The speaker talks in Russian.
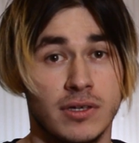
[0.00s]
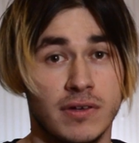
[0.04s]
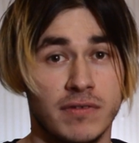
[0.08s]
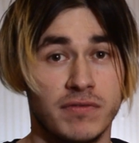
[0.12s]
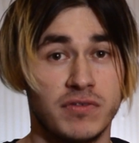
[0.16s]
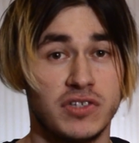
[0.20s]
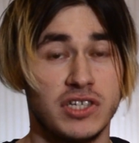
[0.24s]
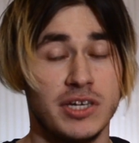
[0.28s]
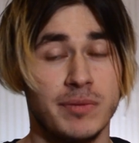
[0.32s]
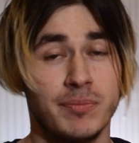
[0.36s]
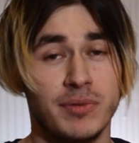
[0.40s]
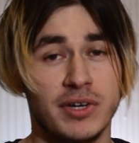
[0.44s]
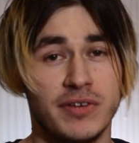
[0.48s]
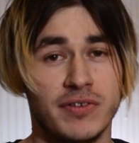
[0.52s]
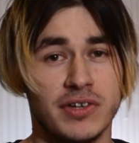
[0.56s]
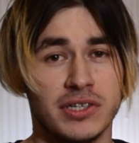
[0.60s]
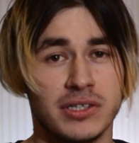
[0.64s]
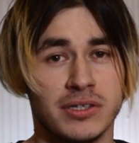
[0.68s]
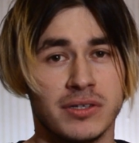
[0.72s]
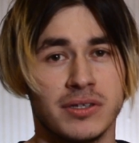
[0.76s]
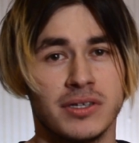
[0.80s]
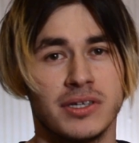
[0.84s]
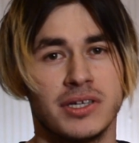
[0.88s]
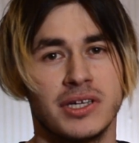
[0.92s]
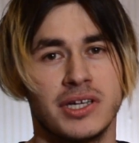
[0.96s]
Всем привет!
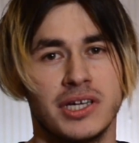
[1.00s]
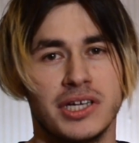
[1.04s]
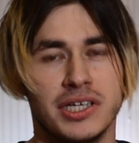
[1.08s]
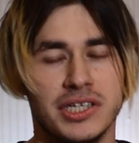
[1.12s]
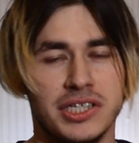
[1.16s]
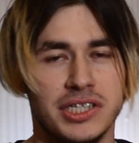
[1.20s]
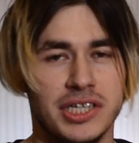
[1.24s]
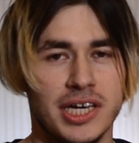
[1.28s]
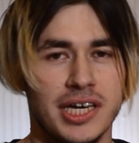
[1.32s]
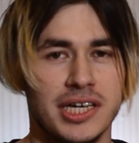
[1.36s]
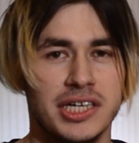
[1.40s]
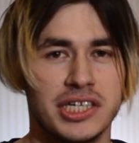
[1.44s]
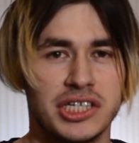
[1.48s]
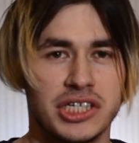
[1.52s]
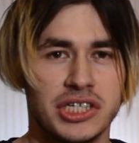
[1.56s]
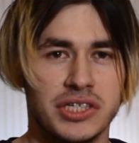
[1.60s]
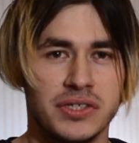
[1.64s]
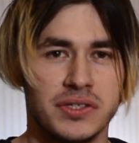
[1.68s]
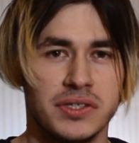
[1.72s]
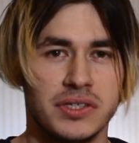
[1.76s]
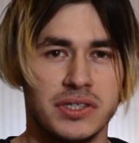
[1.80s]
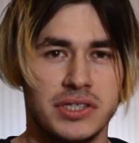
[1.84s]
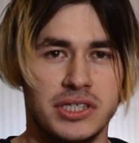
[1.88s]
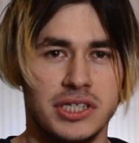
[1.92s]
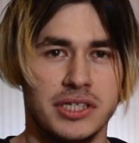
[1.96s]
Я решил
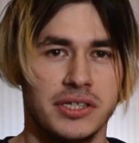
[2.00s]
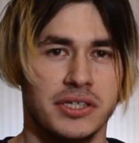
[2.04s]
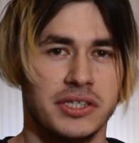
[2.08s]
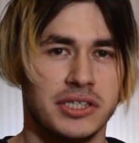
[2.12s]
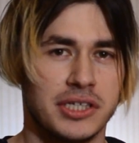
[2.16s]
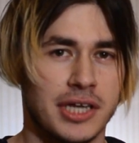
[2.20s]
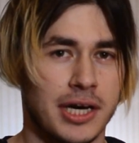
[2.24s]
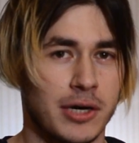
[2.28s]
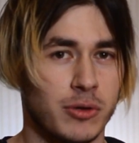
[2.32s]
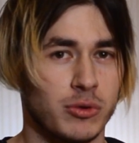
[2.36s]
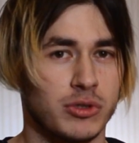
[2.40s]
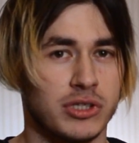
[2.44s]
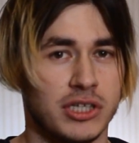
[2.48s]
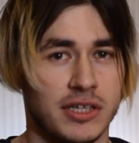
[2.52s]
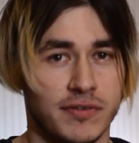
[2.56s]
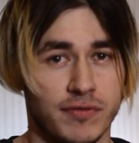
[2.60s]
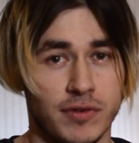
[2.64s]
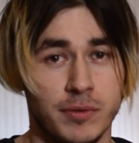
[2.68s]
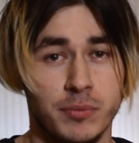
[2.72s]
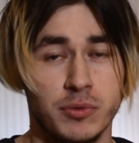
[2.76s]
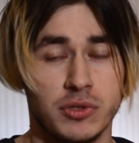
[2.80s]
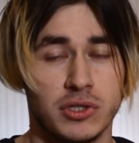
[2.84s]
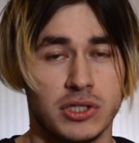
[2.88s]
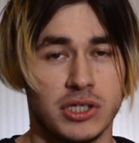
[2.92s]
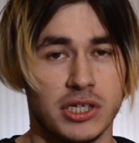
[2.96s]
делать короткие
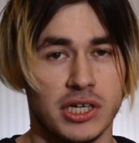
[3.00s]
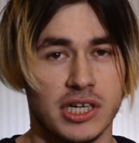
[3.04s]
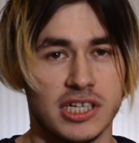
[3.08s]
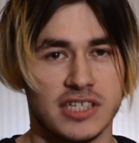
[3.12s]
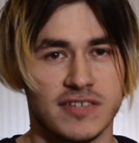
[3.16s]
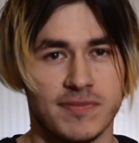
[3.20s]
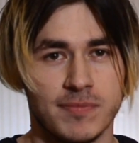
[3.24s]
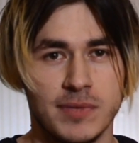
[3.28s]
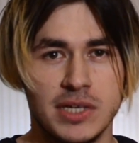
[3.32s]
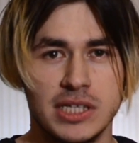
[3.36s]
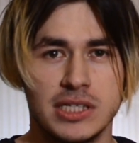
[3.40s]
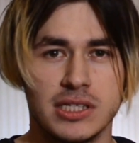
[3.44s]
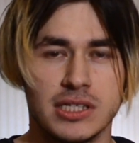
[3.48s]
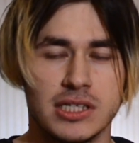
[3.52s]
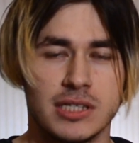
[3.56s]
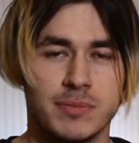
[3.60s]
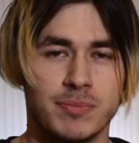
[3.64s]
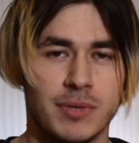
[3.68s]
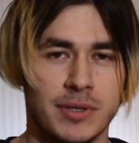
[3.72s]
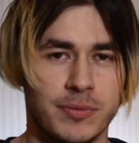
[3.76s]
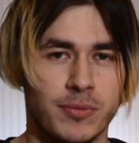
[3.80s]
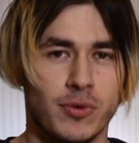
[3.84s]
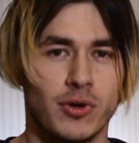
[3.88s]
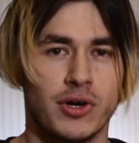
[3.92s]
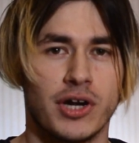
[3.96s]
выпуски раз в месяц с
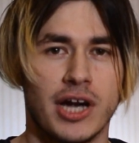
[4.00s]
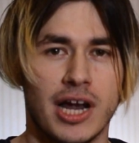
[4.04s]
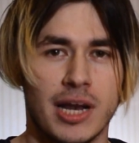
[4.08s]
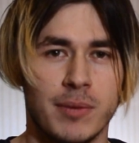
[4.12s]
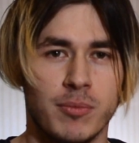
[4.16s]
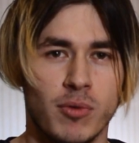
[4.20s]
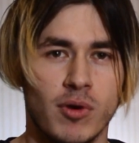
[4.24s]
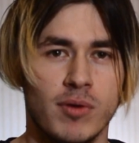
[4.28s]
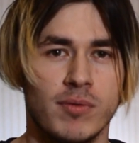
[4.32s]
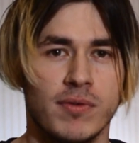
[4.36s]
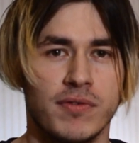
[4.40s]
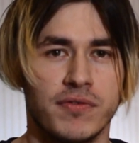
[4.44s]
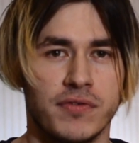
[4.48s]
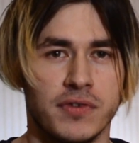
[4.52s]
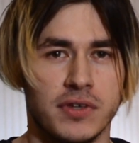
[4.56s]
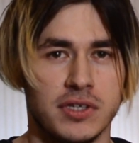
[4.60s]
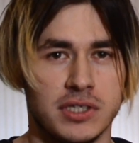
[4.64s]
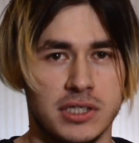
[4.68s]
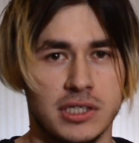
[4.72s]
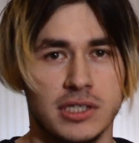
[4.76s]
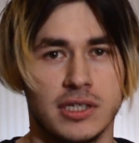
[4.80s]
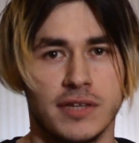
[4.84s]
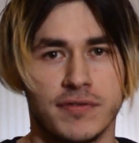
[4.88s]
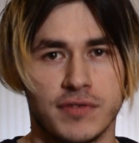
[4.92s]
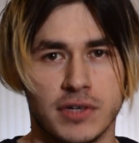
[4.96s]
подборкой альбомов и синглов,